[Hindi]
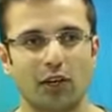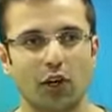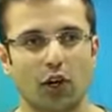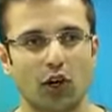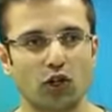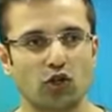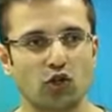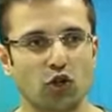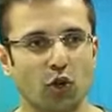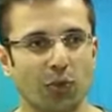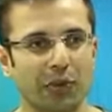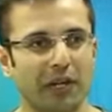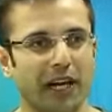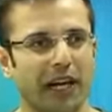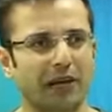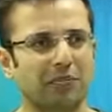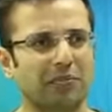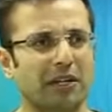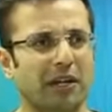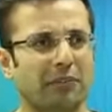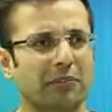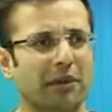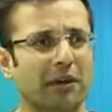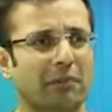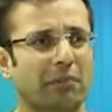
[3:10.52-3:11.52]
और जो भी
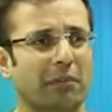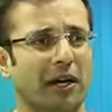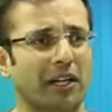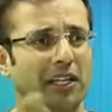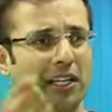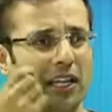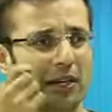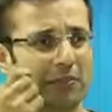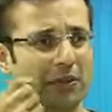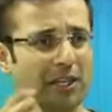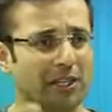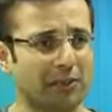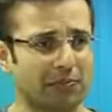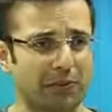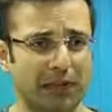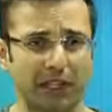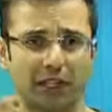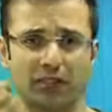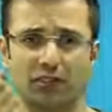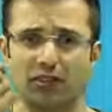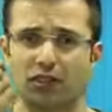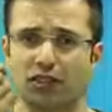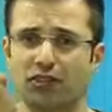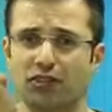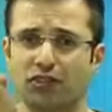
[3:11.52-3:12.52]
आदमी अपने मन के बेस पे
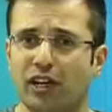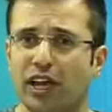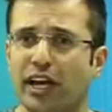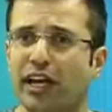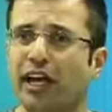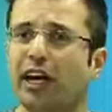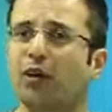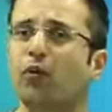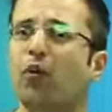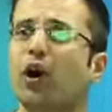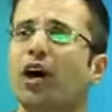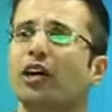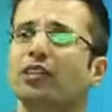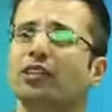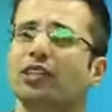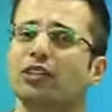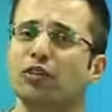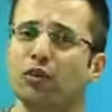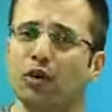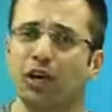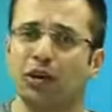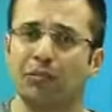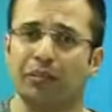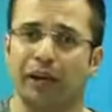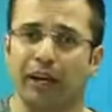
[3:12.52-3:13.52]
डिसीजन लेगा वो आज नहीं
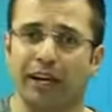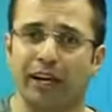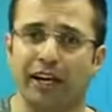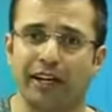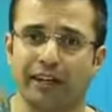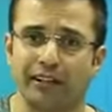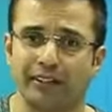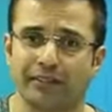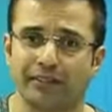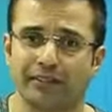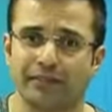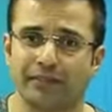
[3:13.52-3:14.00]
तो कल मरेगा